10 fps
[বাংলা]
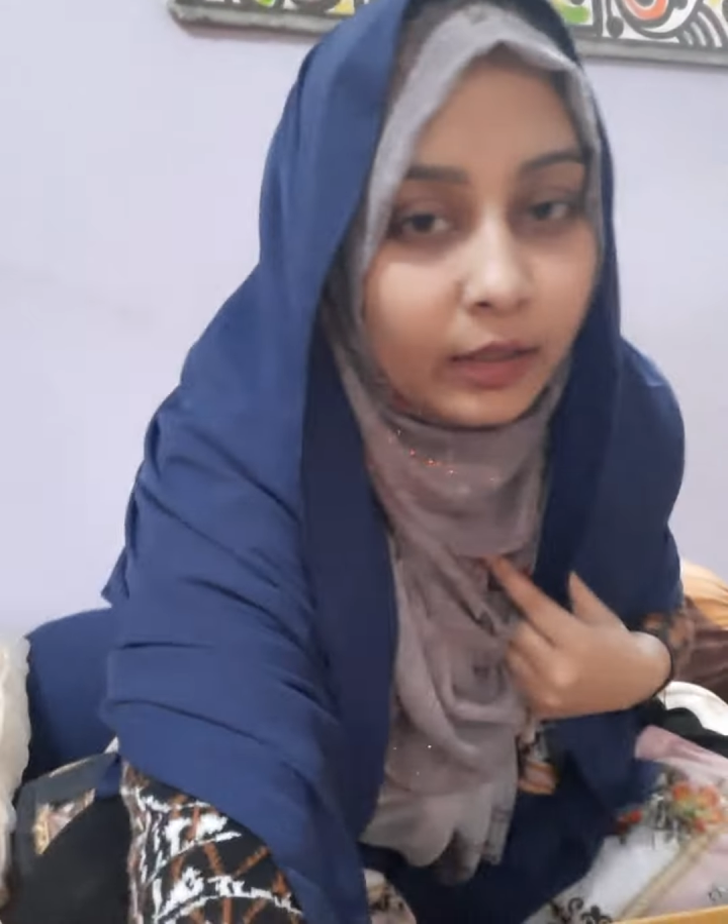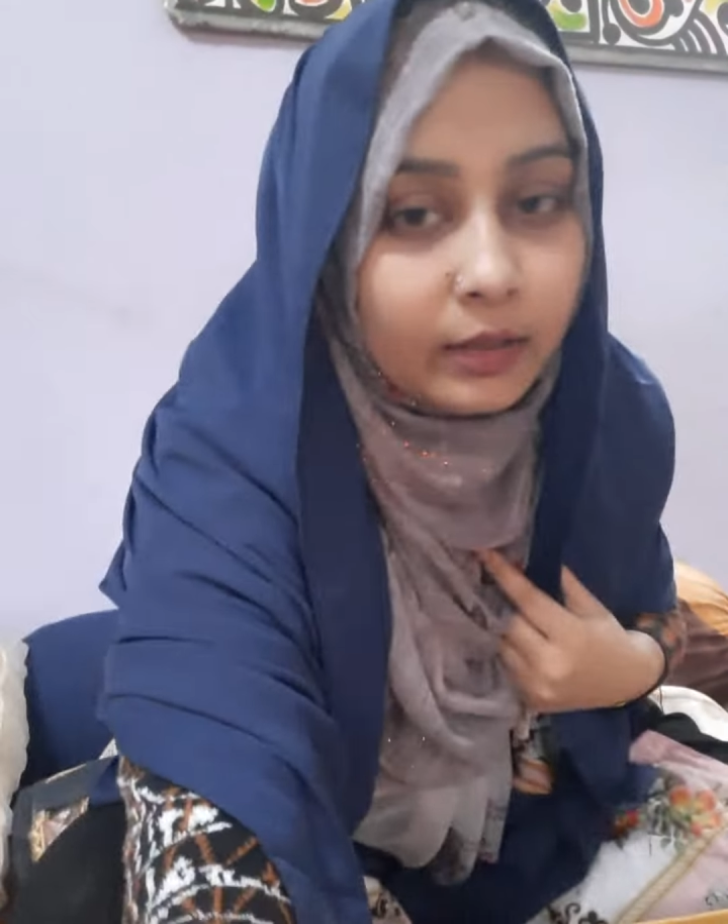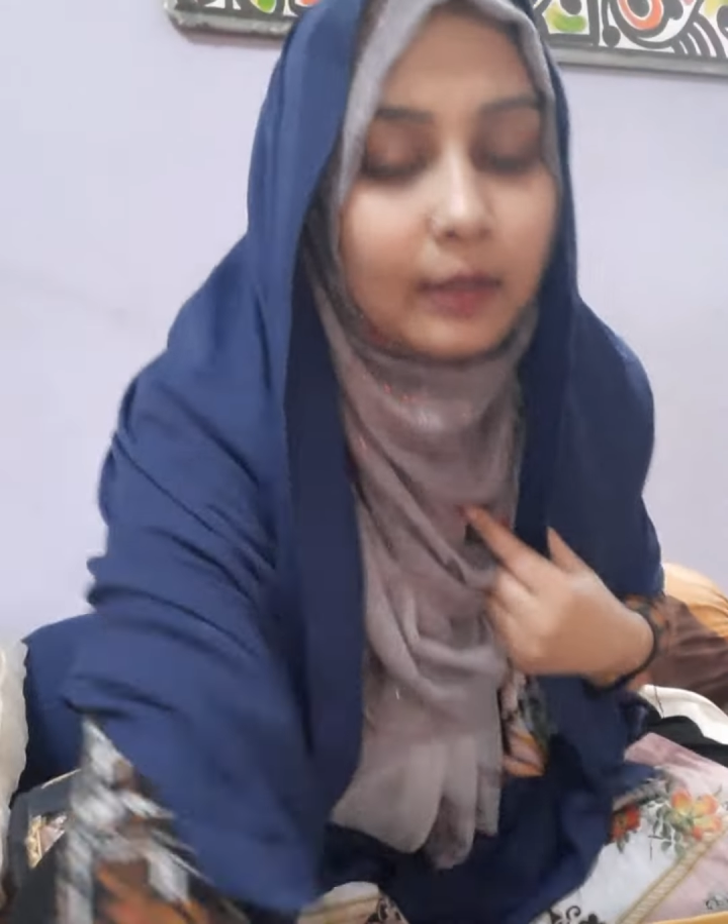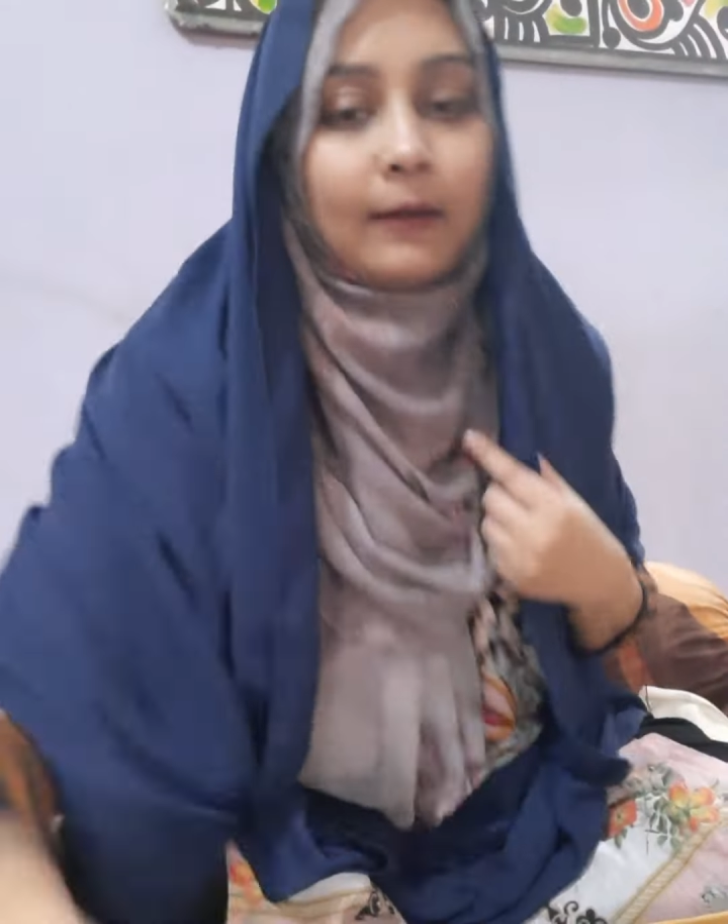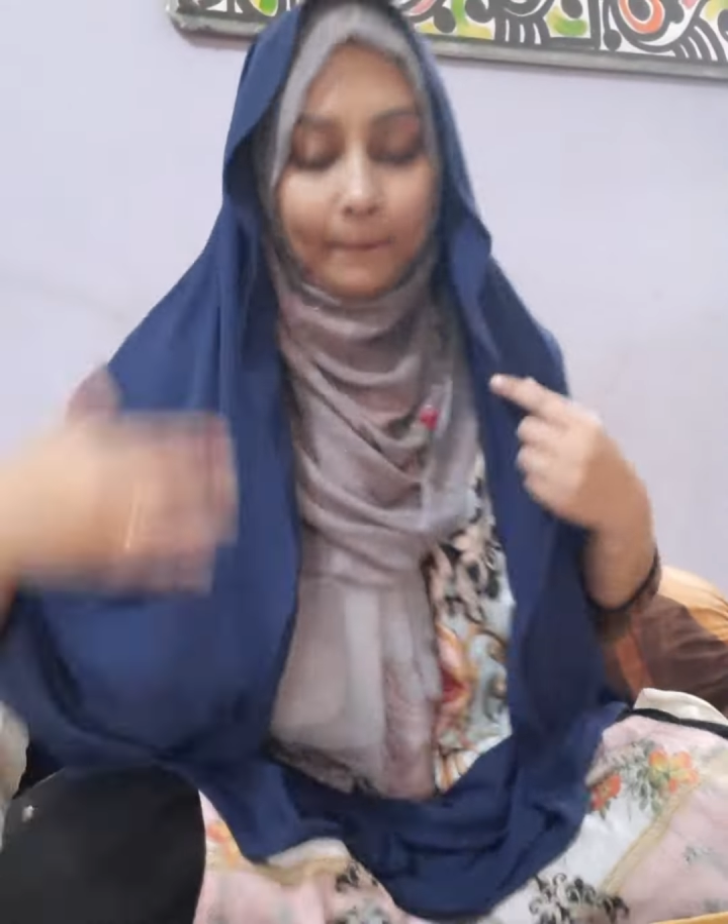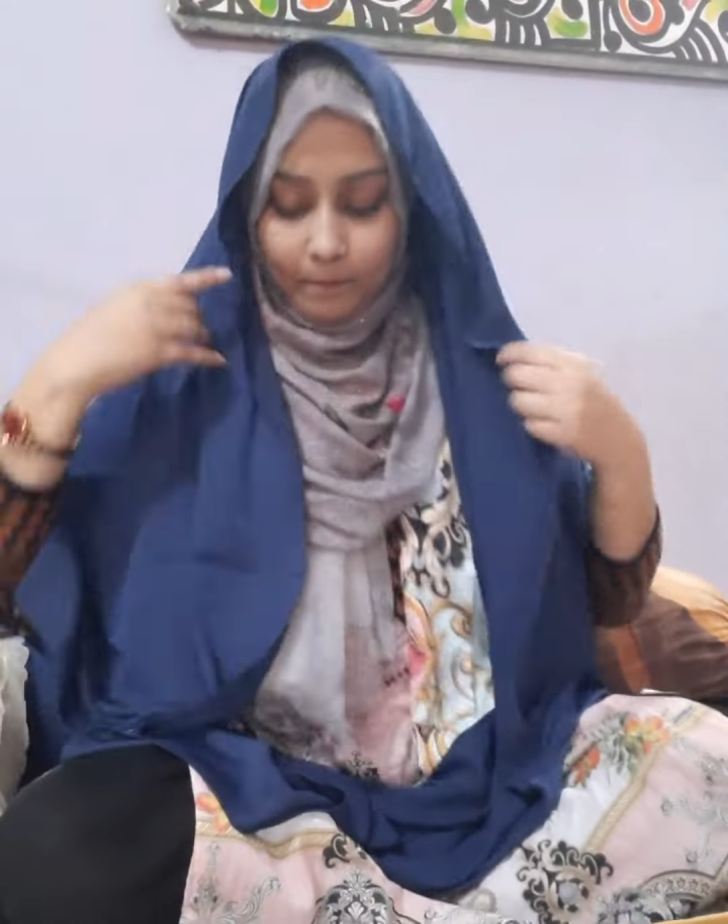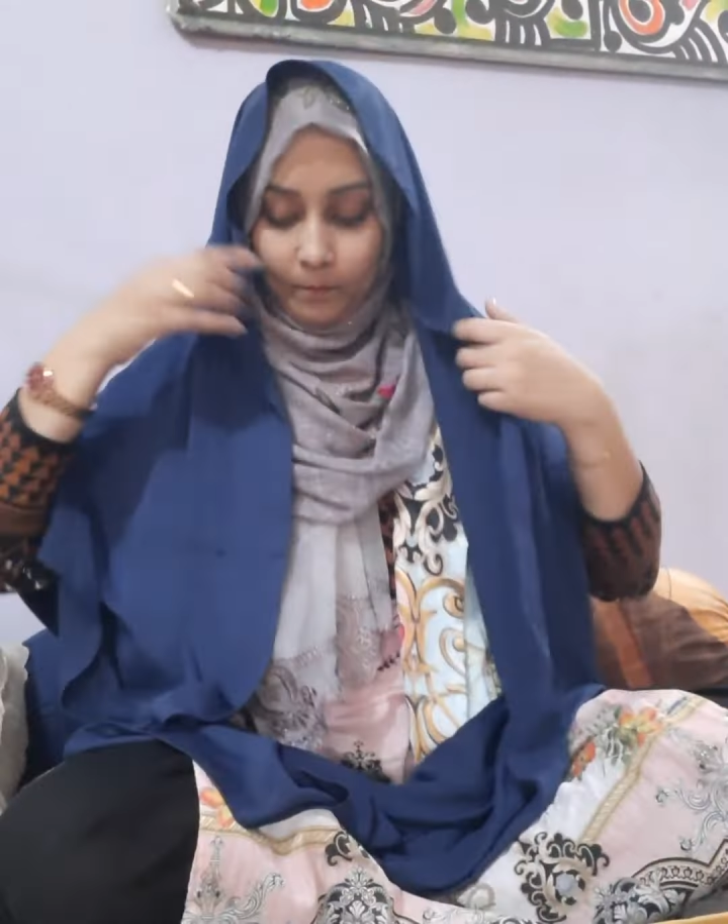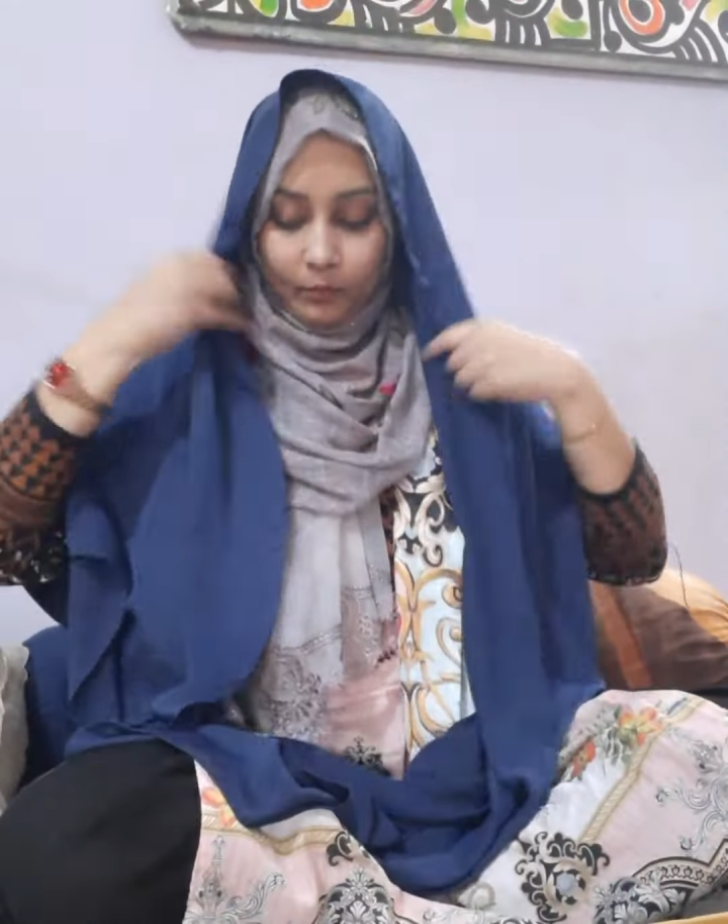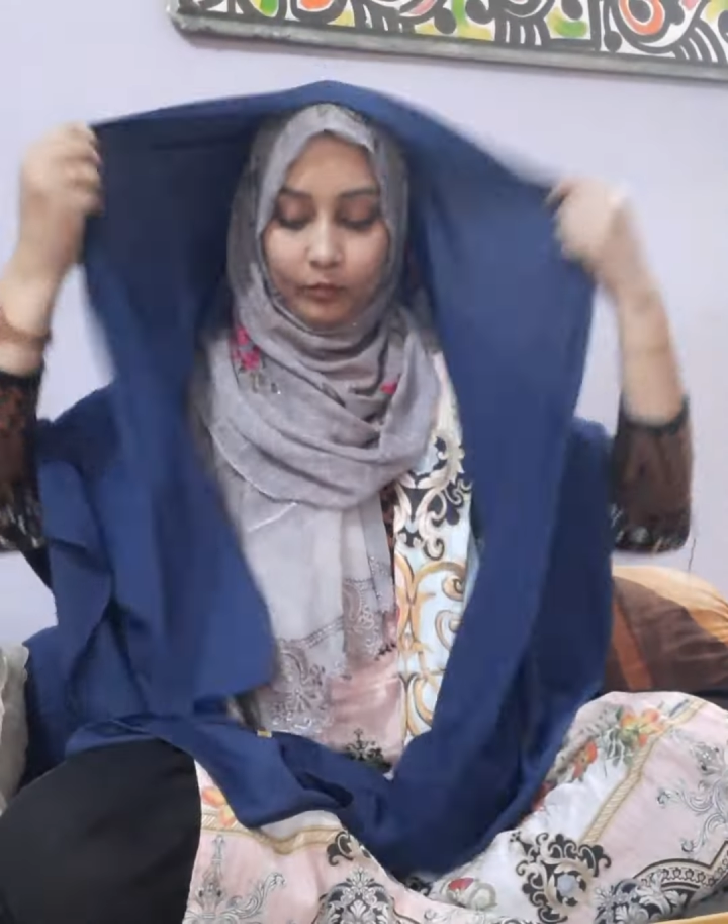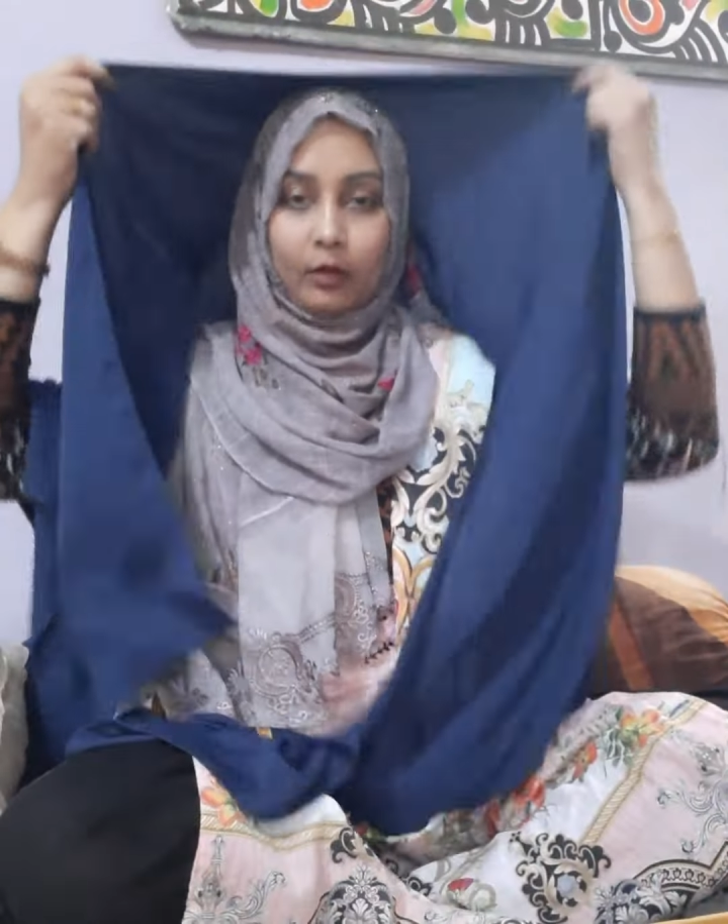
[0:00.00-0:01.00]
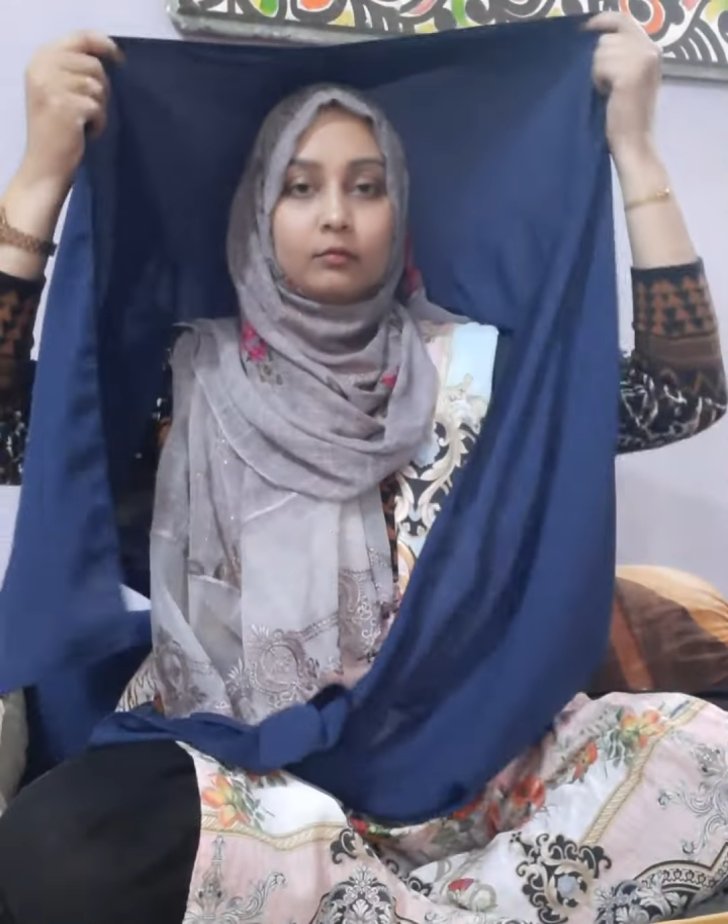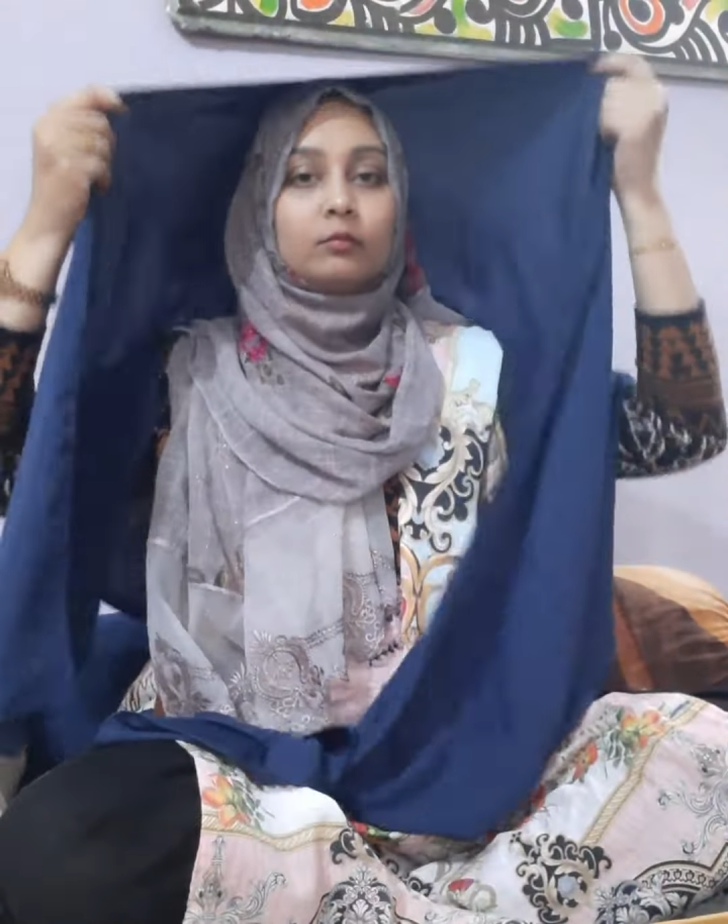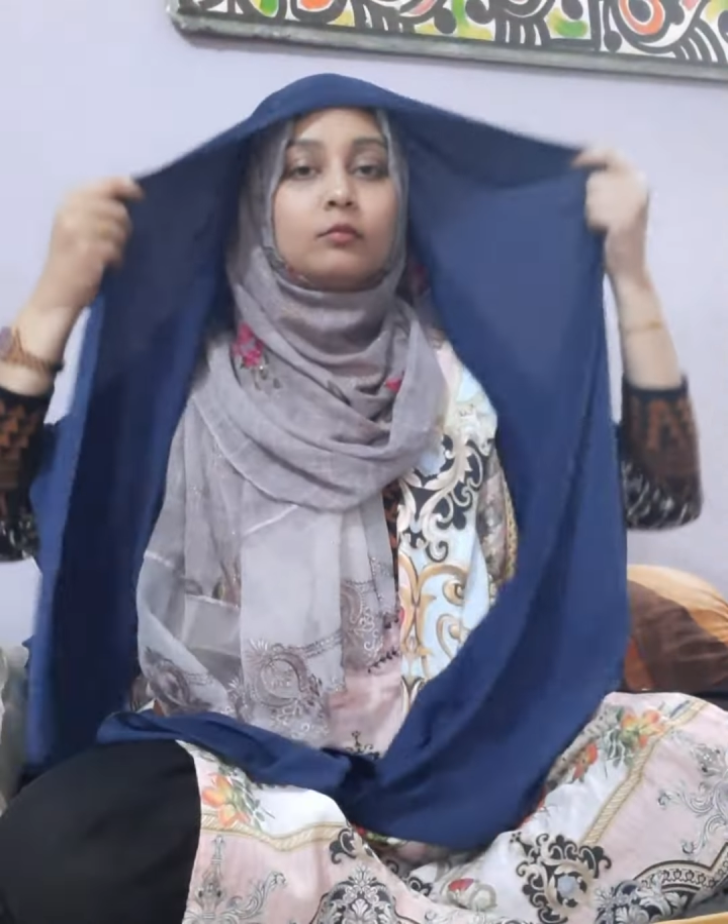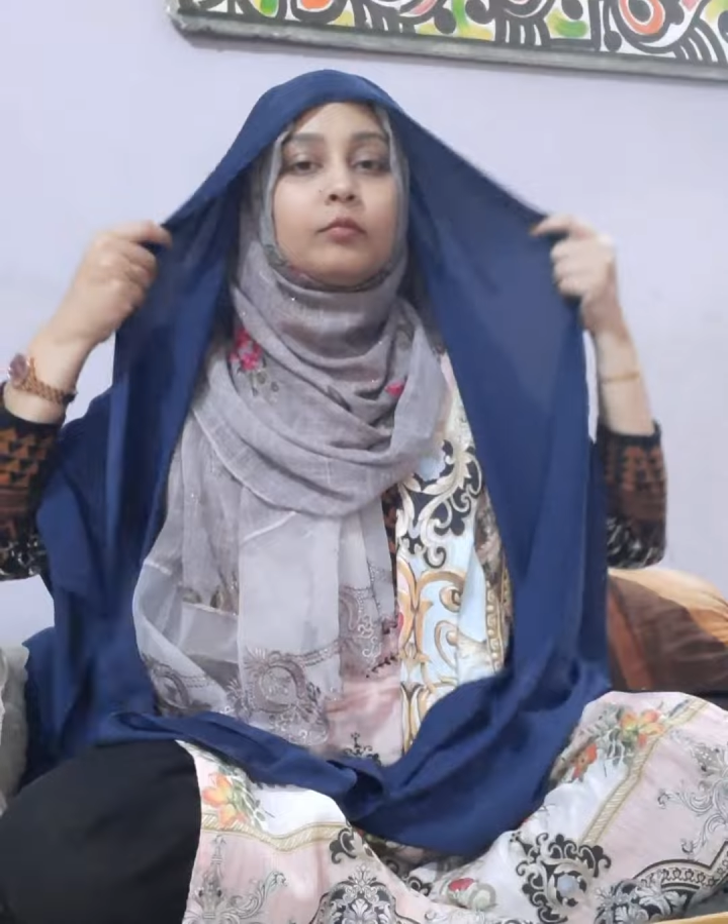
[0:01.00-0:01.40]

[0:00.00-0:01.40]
আর এরকম কোয়ালিটিফুল